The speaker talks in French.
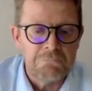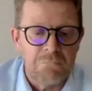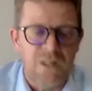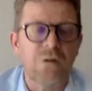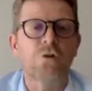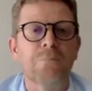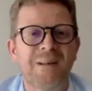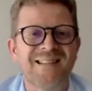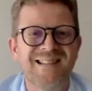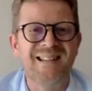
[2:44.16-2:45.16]
Mais que se
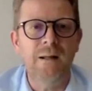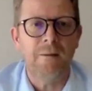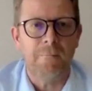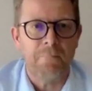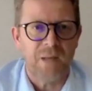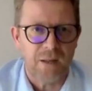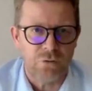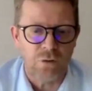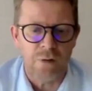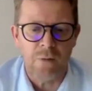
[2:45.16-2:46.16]
passe-t-il
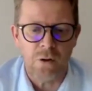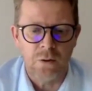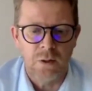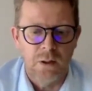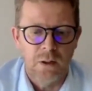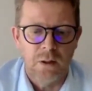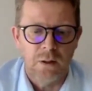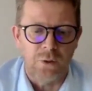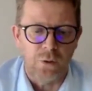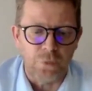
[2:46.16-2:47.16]
actuellement,
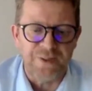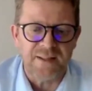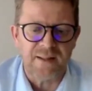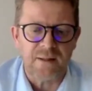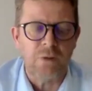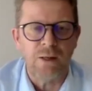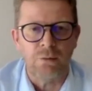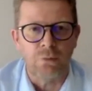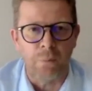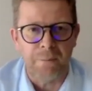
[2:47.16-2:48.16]
dans le contexte actuel,
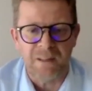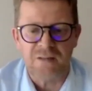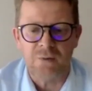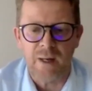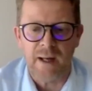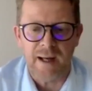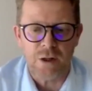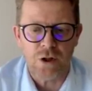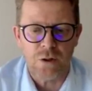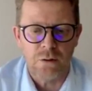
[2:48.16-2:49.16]
quand on perçoit la
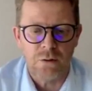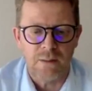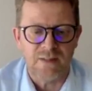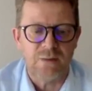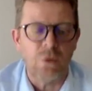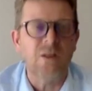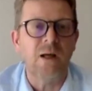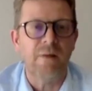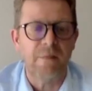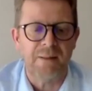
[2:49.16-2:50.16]
hache euh, si on
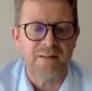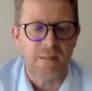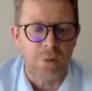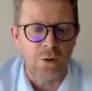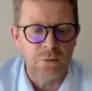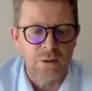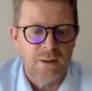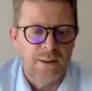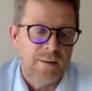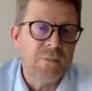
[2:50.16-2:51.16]
retravaille partiellement,
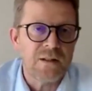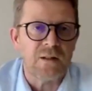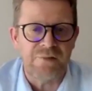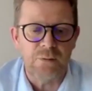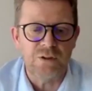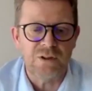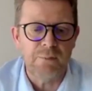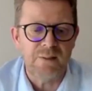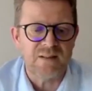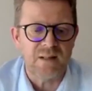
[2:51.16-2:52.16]
ça fait aussi
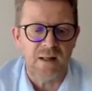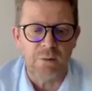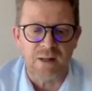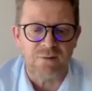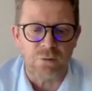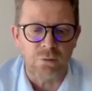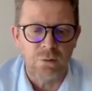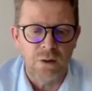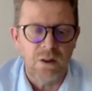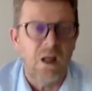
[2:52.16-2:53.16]
baisser l'allocation.
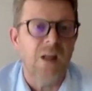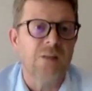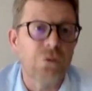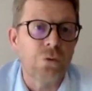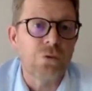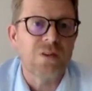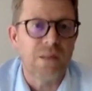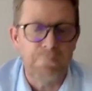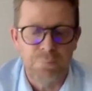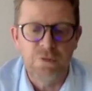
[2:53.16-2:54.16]
Est-ce que c'est
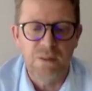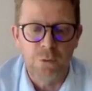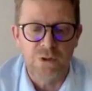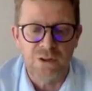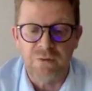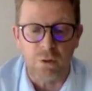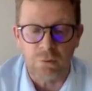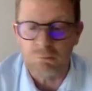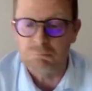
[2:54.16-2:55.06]
plus démotivant